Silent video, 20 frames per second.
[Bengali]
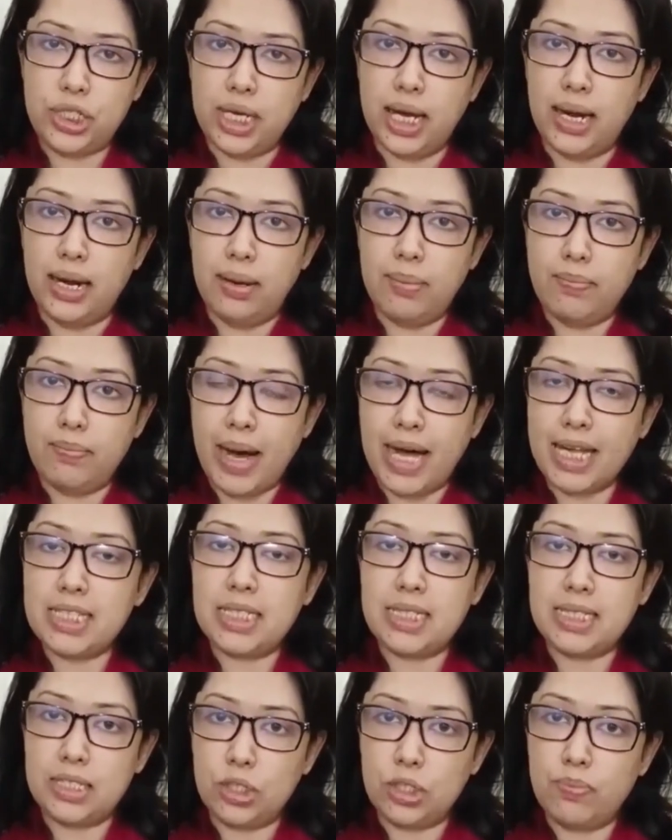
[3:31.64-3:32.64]
সাল
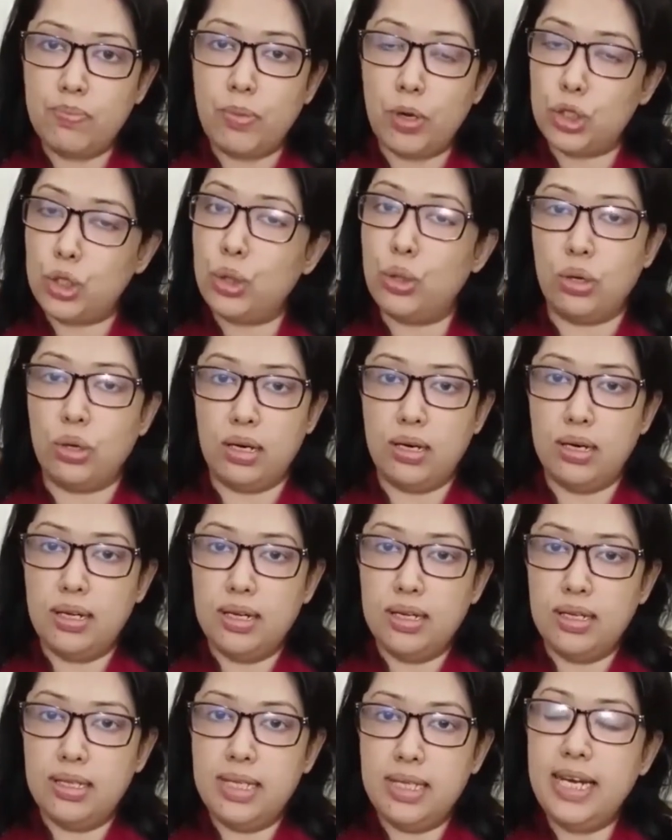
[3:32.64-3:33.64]
পাঁচ বছর
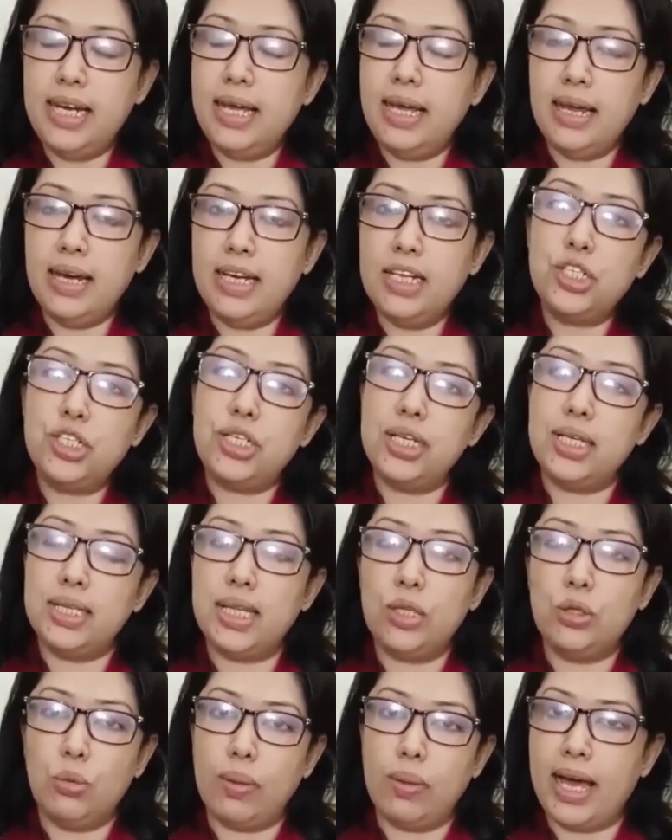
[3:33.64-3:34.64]
তিনি
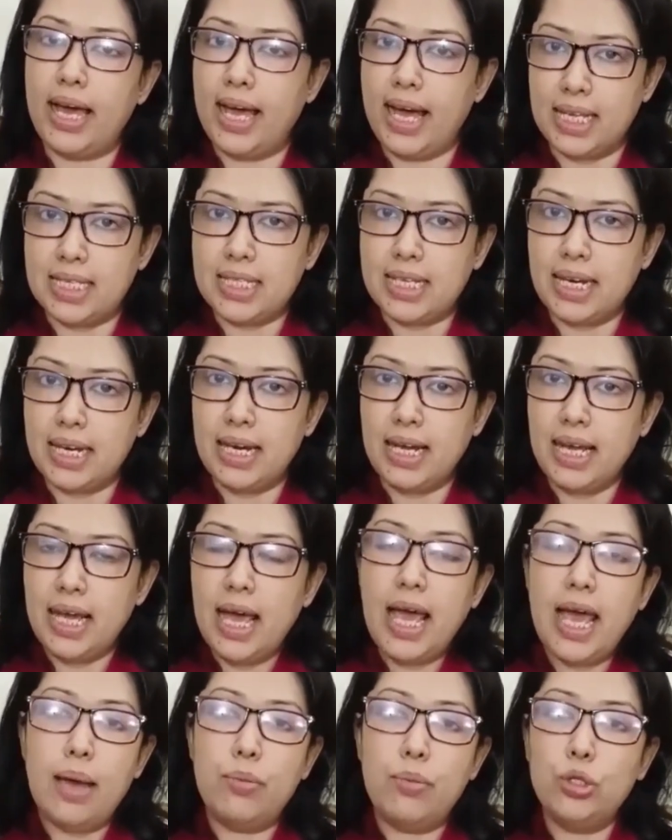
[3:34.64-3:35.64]
নিশ্চিন্তে দুবাইয়ে আছেন
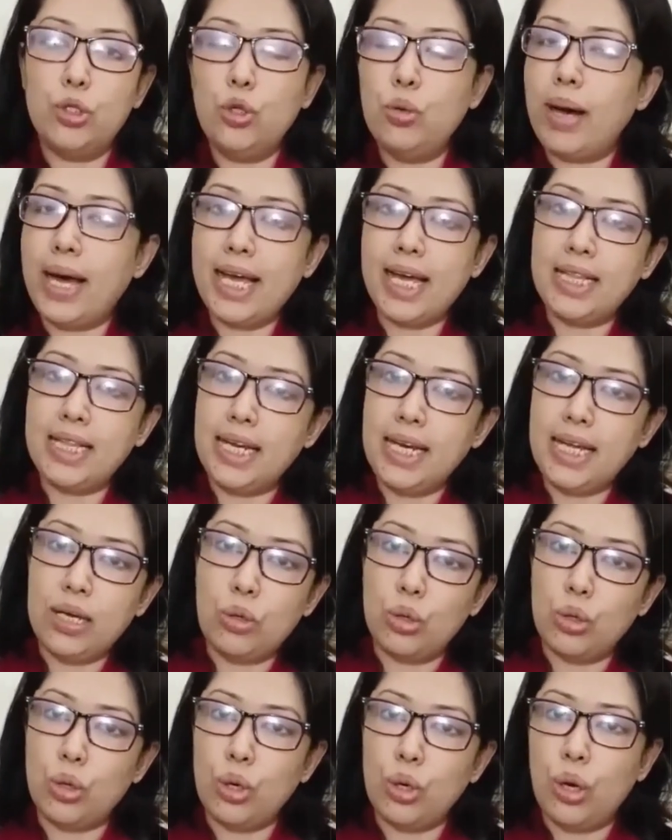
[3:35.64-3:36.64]
এবং দুবাইয়ে তিনি
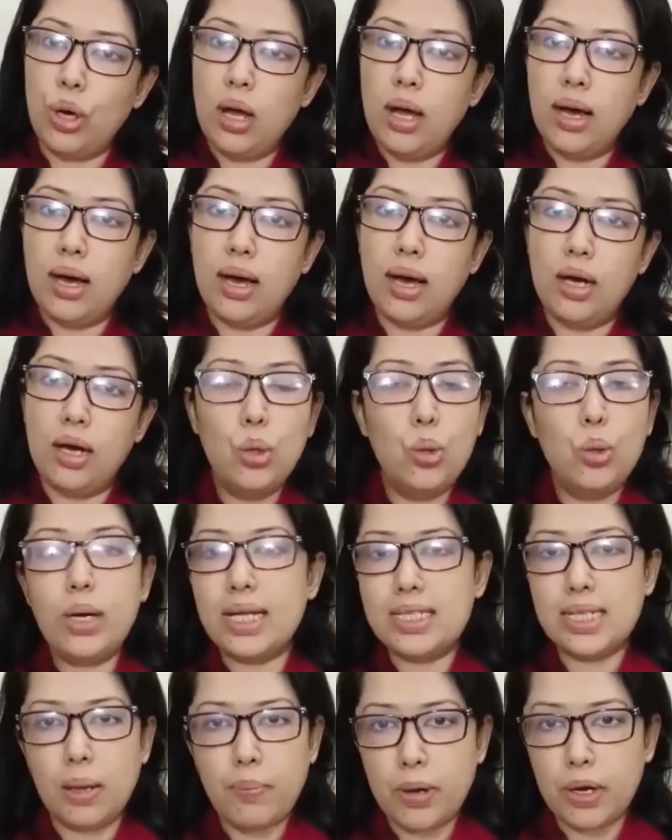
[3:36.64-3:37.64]
কোনো
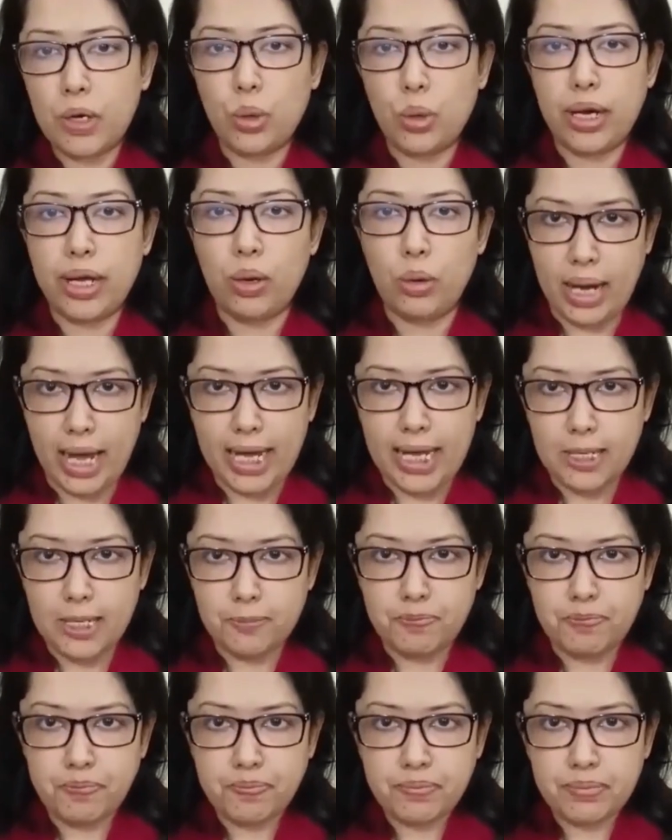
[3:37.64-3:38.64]
লুকাছাপা করেও নাই
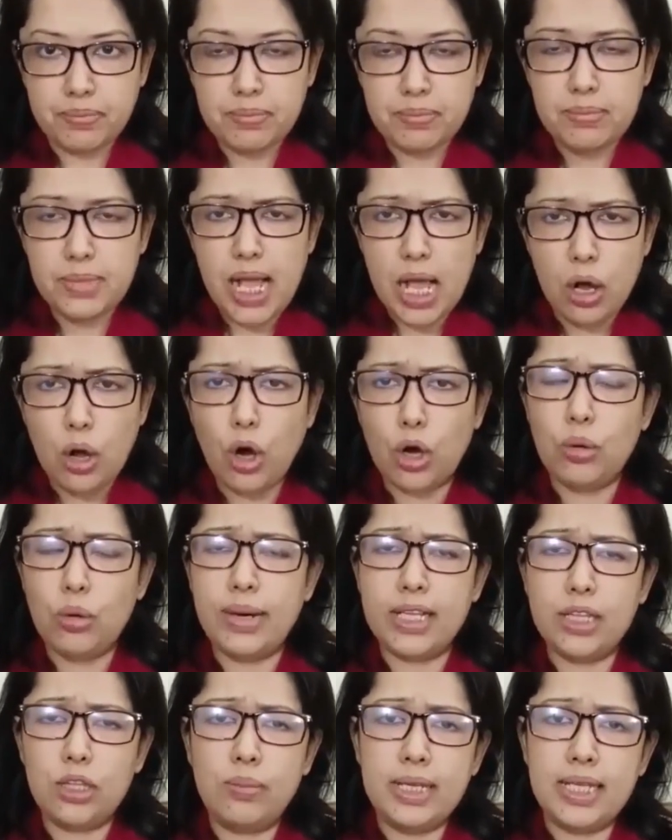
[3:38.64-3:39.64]

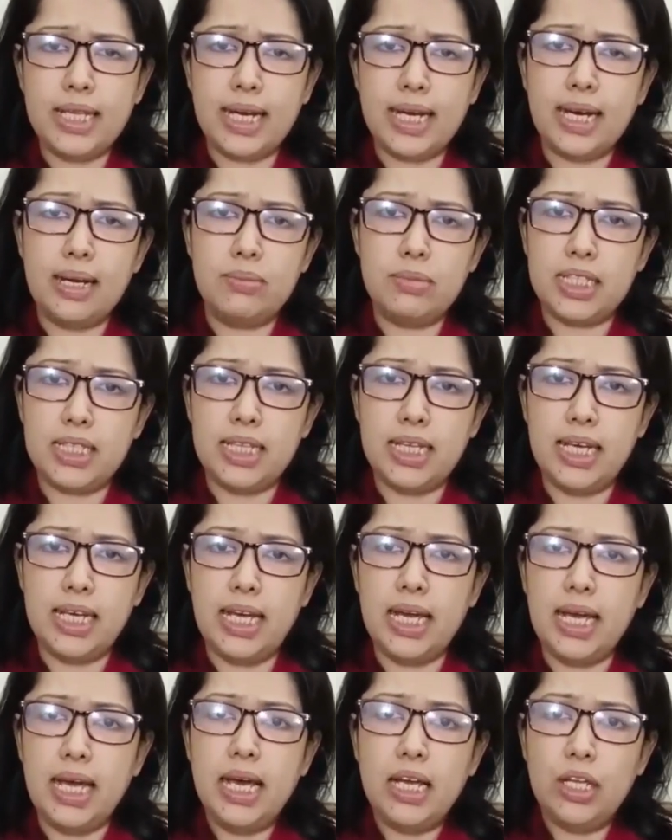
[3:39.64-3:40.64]
গণমাধ্যমে দেখলাম যে
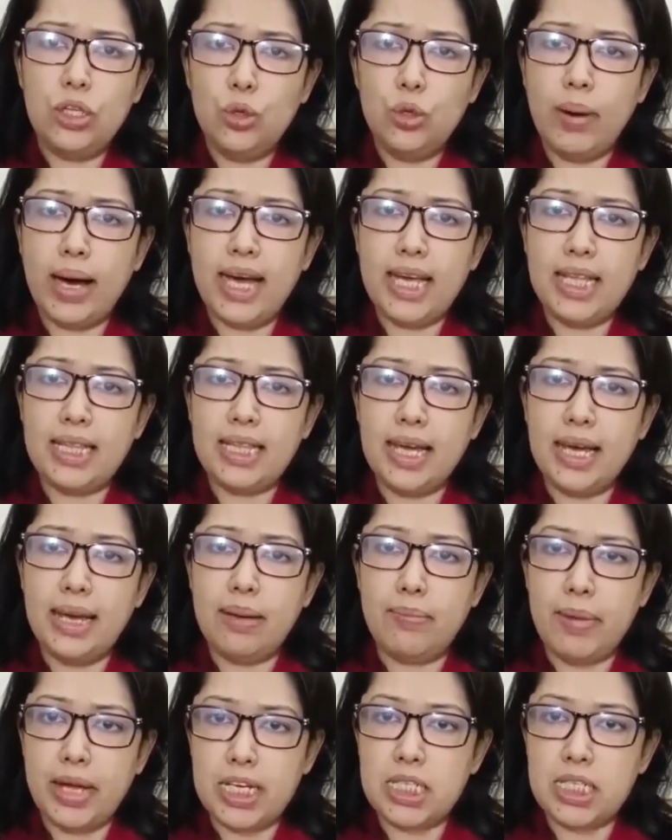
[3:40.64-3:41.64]
তিনি দুবাইতে
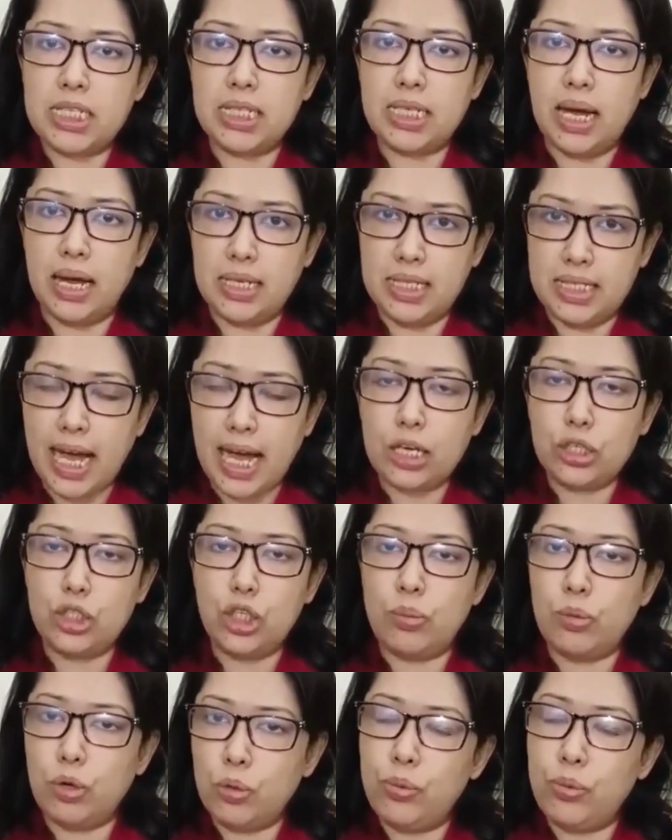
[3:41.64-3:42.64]
বেশ
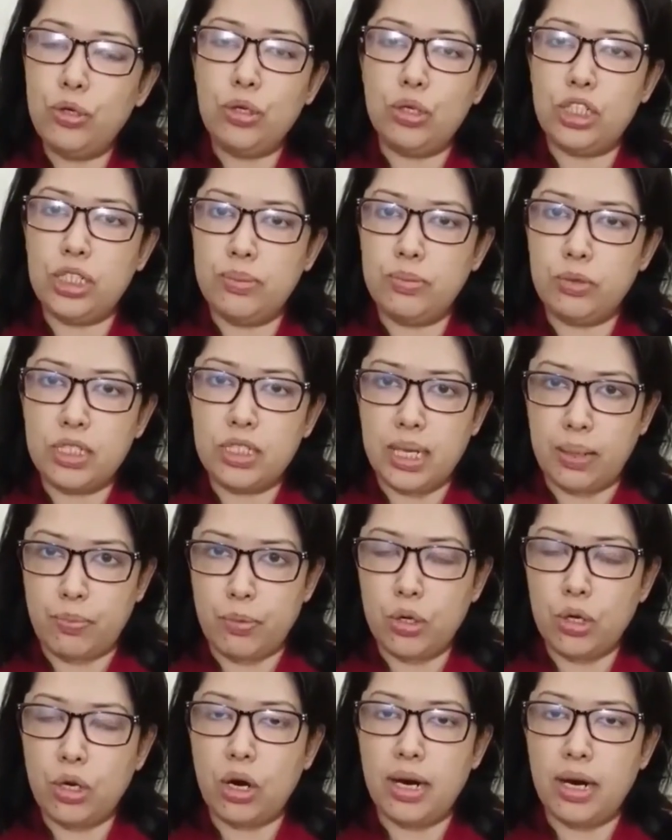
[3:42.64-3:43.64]
জাঁকজমকপূর্ণ
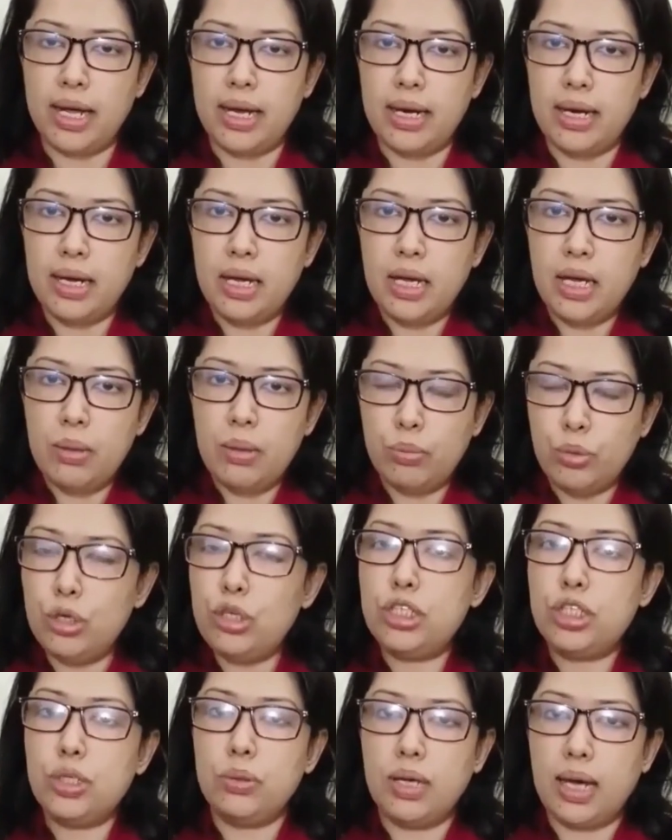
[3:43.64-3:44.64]
জীবনযাপন করেন
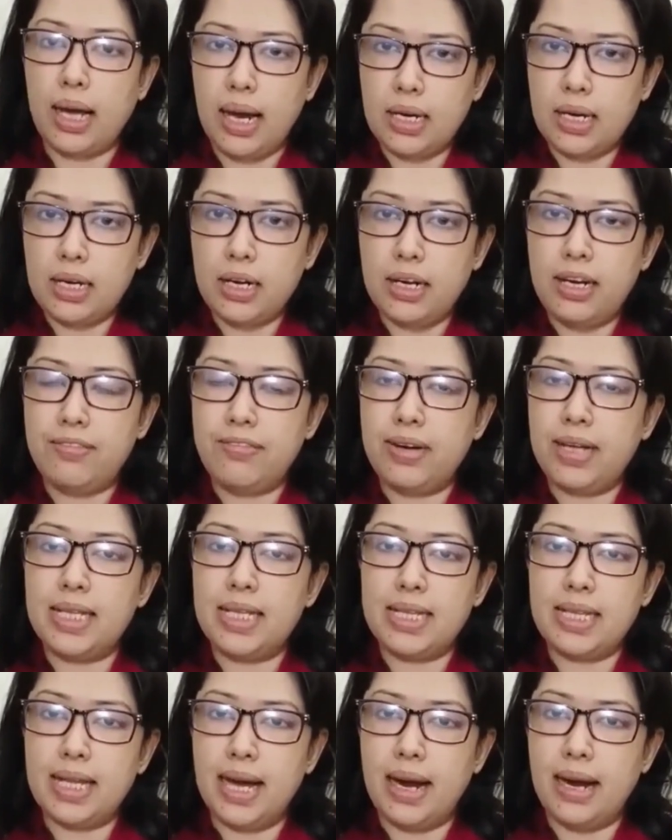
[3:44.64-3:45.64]
বুর্জ আল
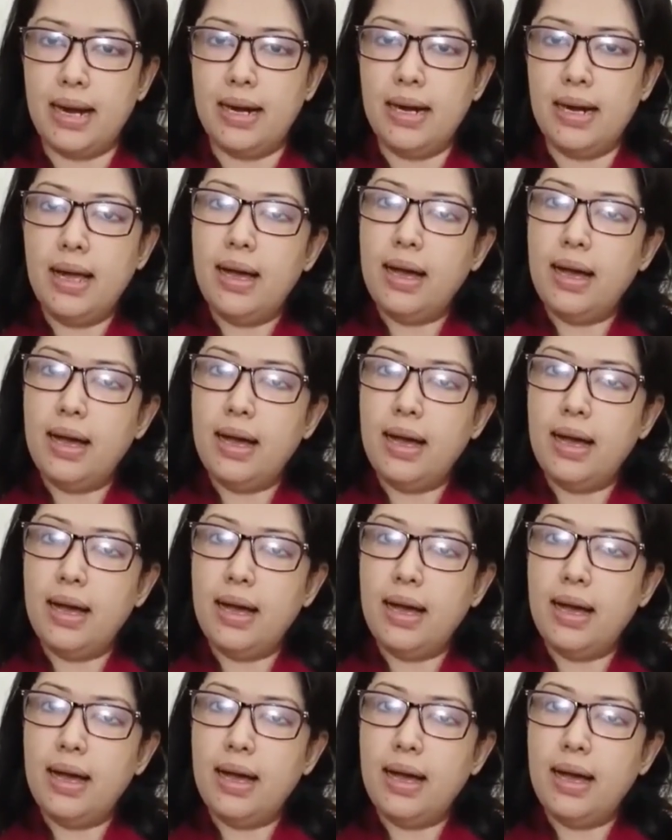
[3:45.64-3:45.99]
খলিফাতে তার